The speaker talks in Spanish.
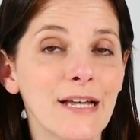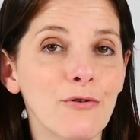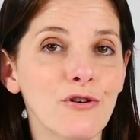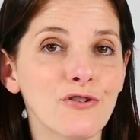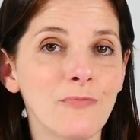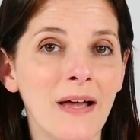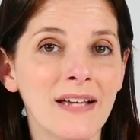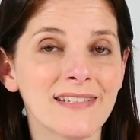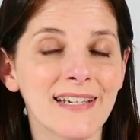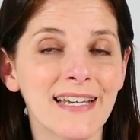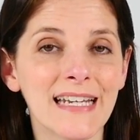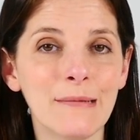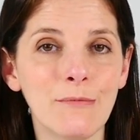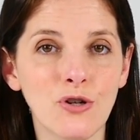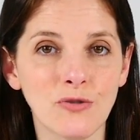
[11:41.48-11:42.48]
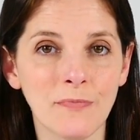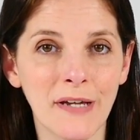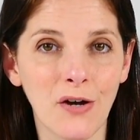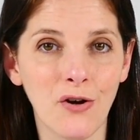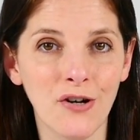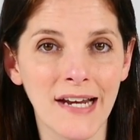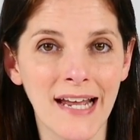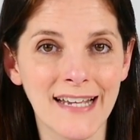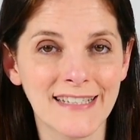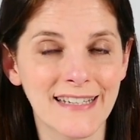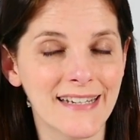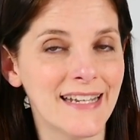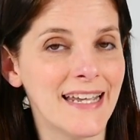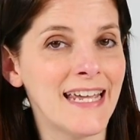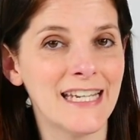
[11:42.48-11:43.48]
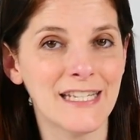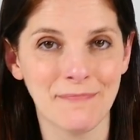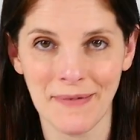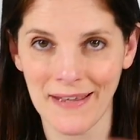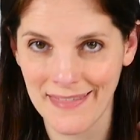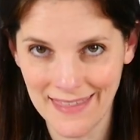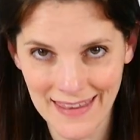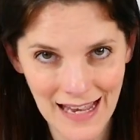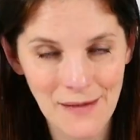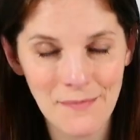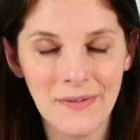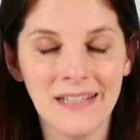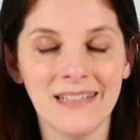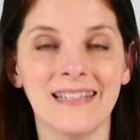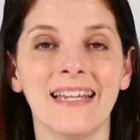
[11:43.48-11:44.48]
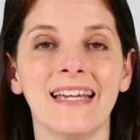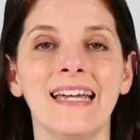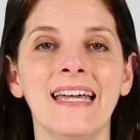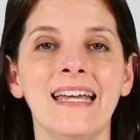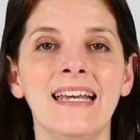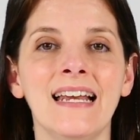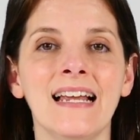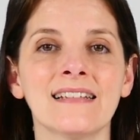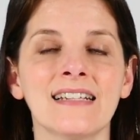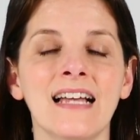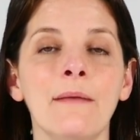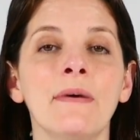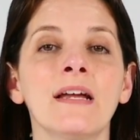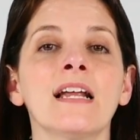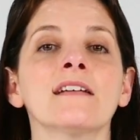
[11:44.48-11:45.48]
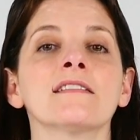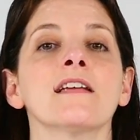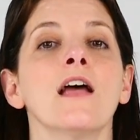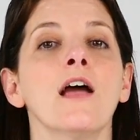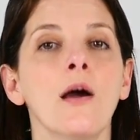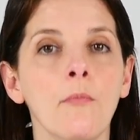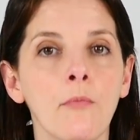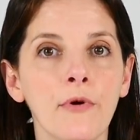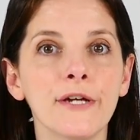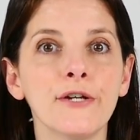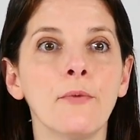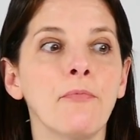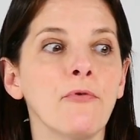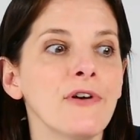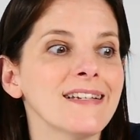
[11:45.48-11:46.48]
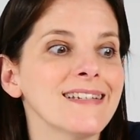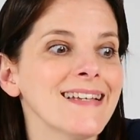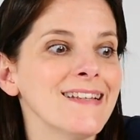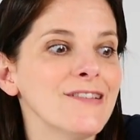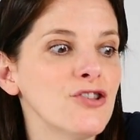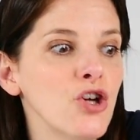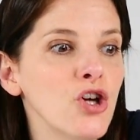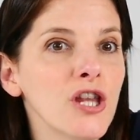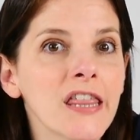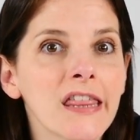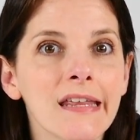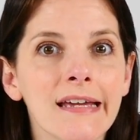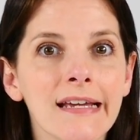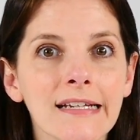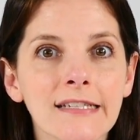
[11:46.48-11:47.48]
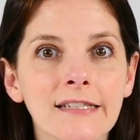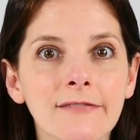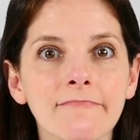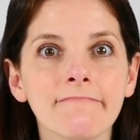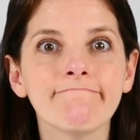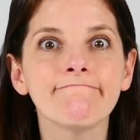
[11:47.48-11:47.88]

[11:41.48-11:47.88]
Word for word: euros más si queremos mejoras especialmente en las cámaras. Bueno, pues entonces